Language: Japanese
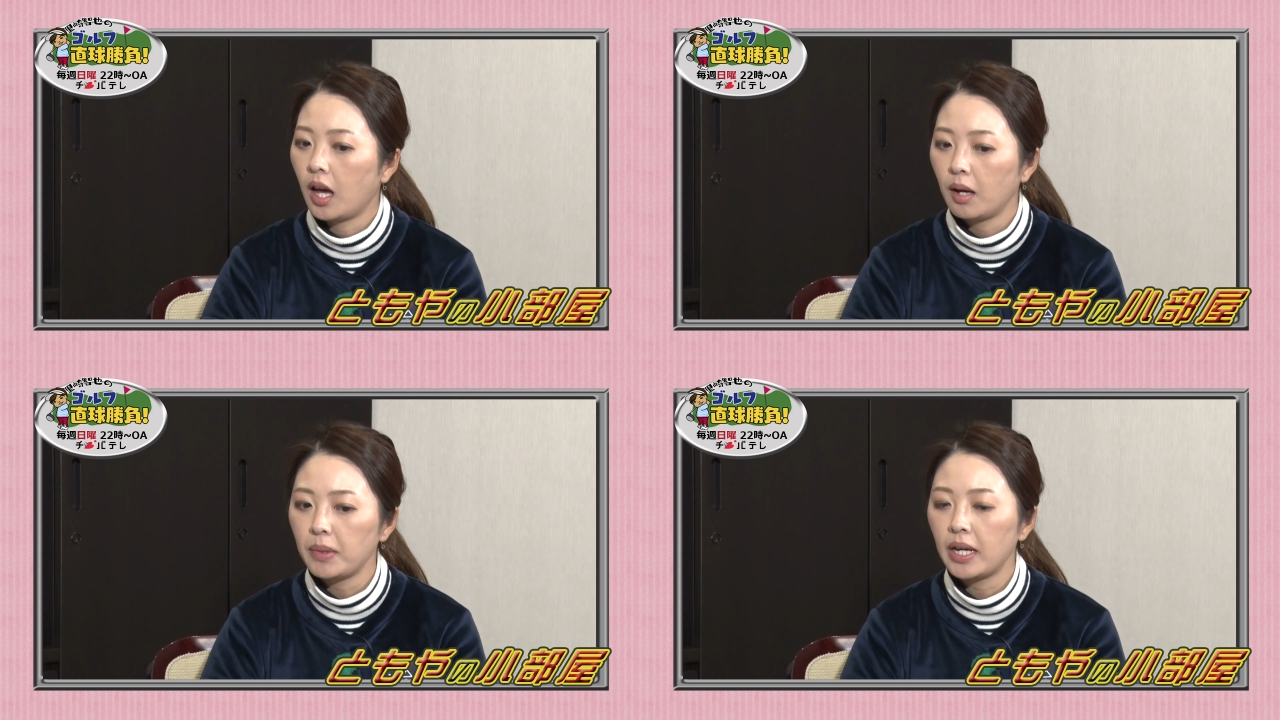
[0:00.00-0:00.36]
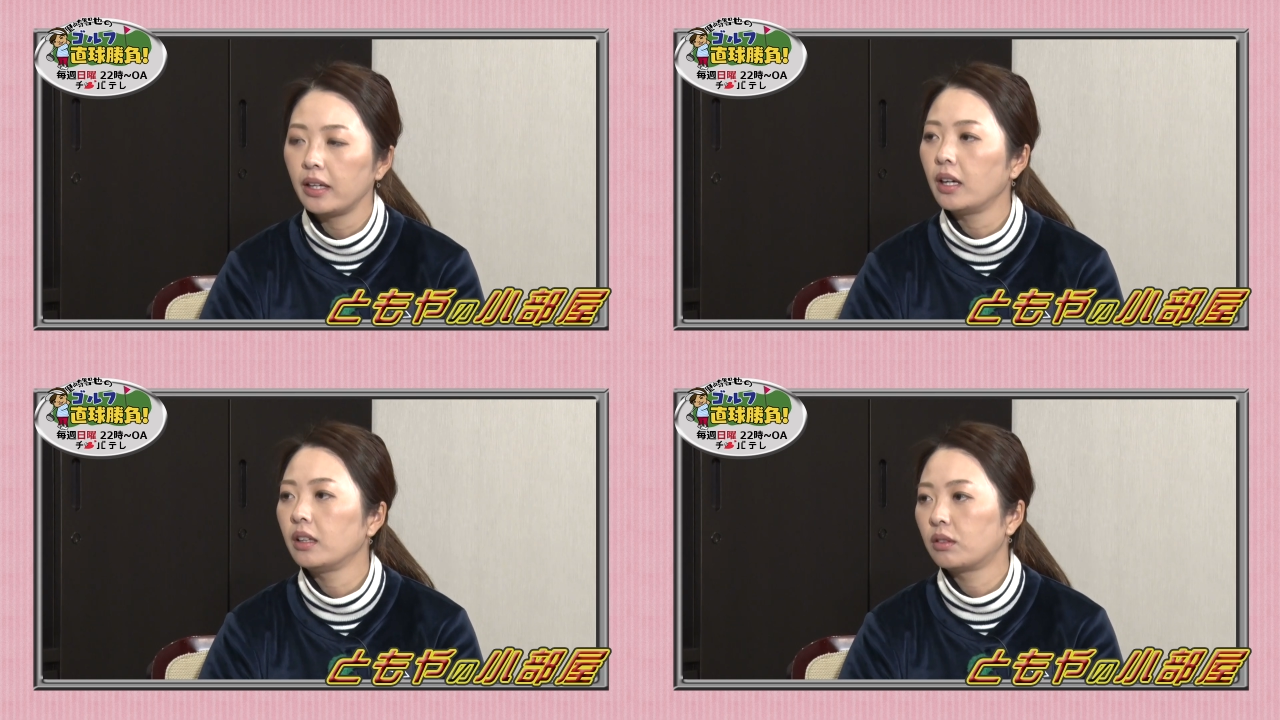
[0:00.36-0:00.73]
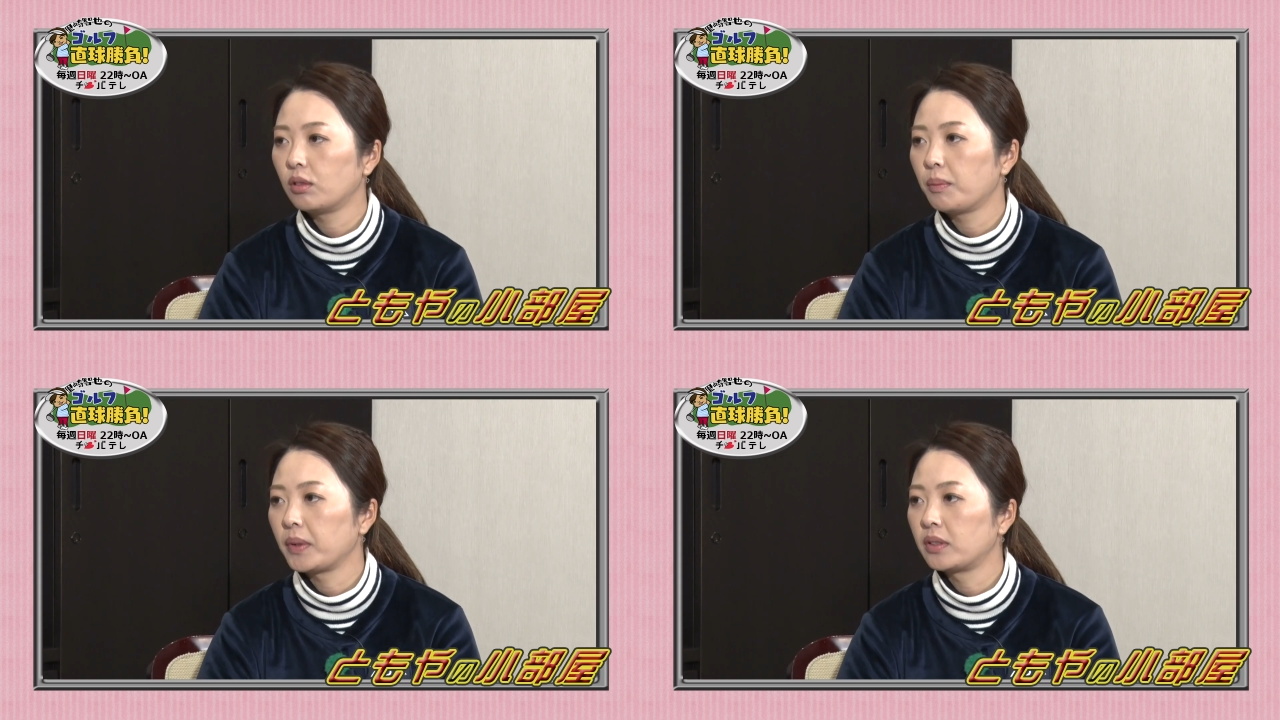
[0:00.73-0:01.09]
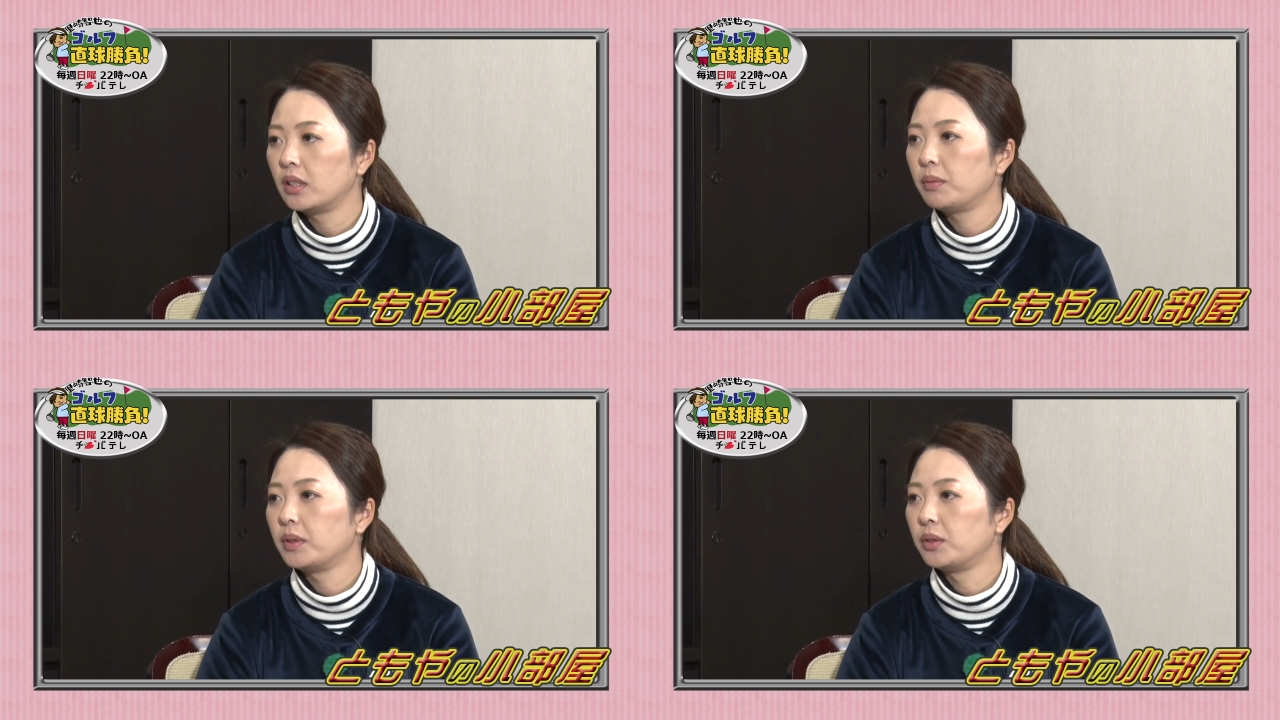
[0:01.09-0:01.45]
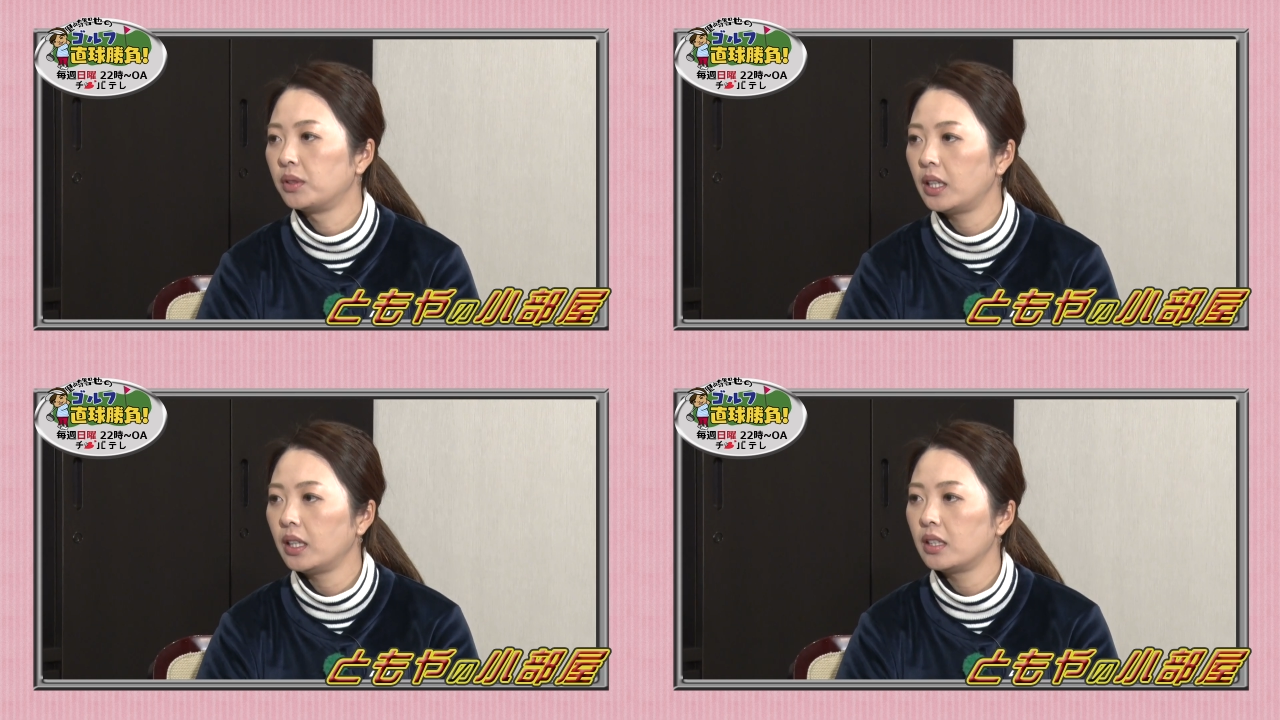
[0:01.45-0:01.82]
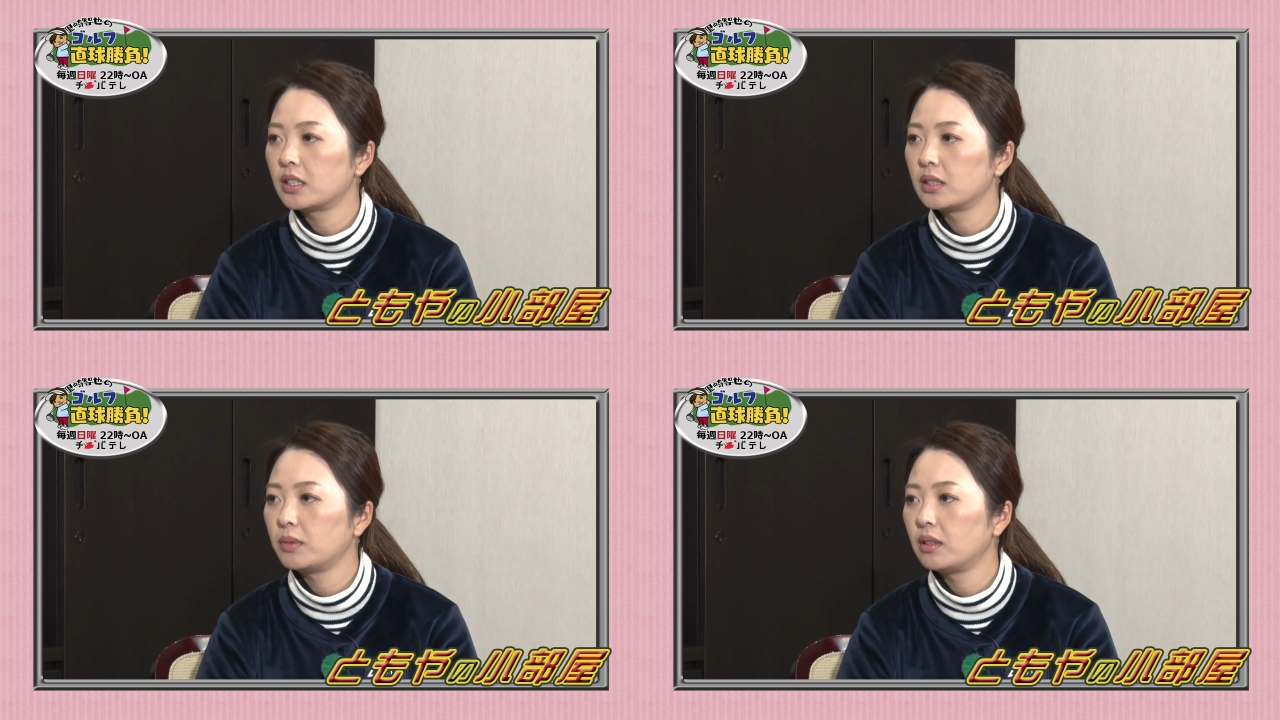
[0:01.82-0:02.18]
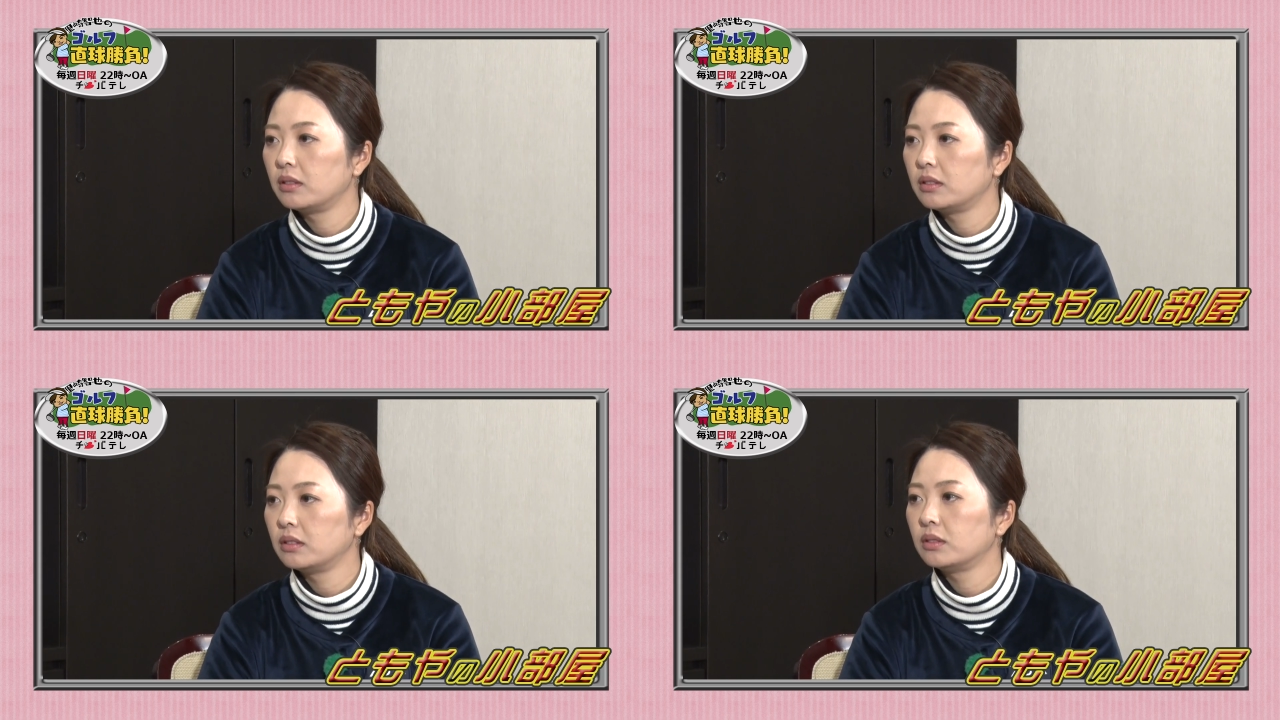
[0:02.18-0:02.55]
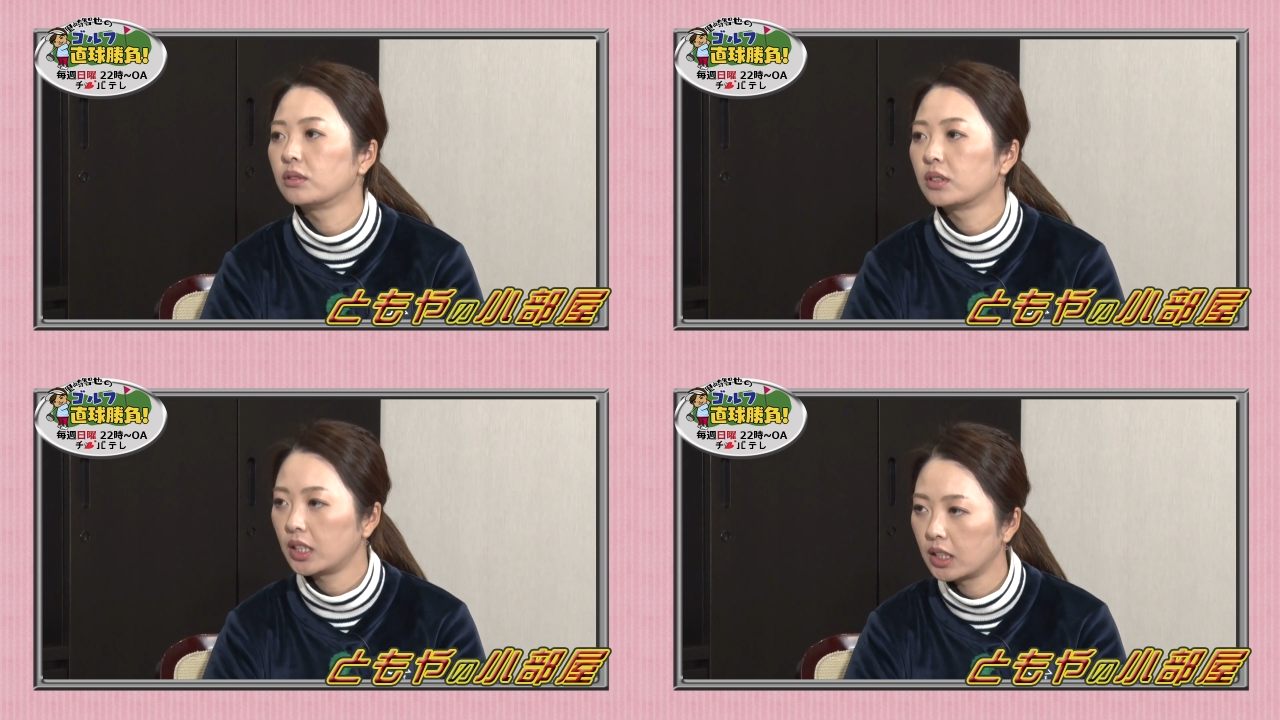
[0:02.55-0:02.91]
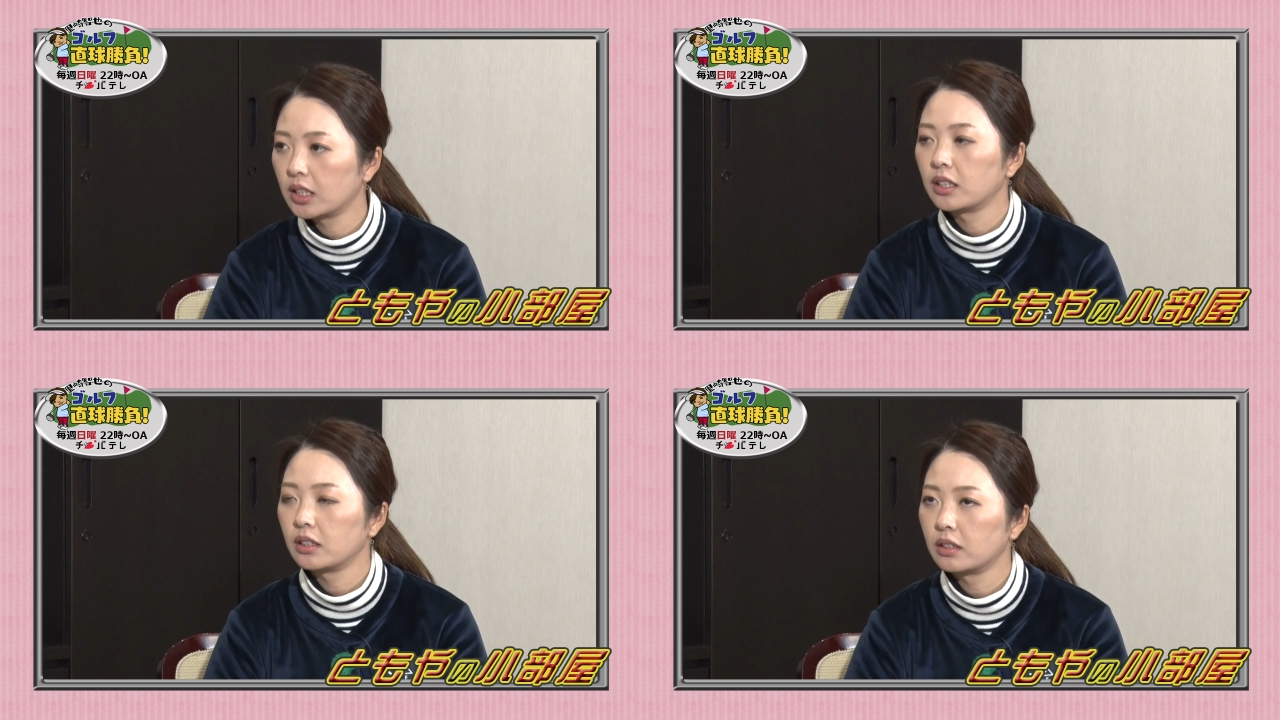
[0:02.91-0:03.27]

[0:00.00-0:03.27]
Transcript: あんま早いとやっぱクラブに振られてしまうので、